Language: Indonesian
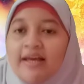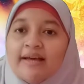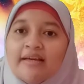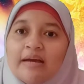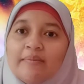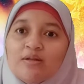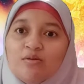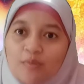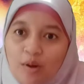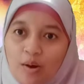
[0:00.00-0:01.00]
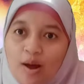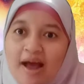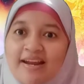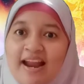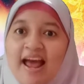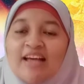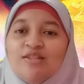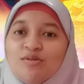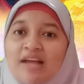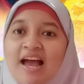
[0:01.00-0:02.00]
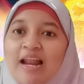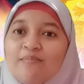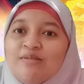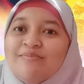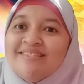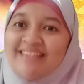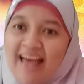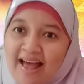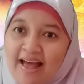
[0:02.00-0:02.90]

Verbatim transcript: Kiamat Kubro adalah hancurnya alam semesta.